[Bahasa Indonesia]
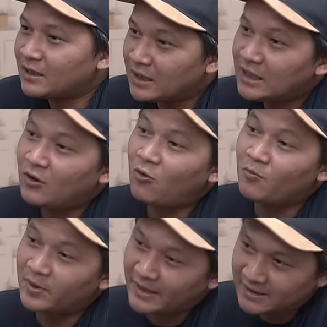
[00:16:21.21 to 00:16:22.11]
di
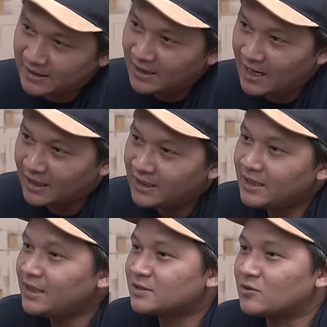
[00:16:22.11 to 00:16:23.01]
compression lagi
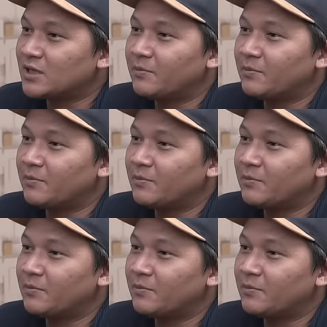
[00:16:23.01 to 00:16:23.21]
di sosial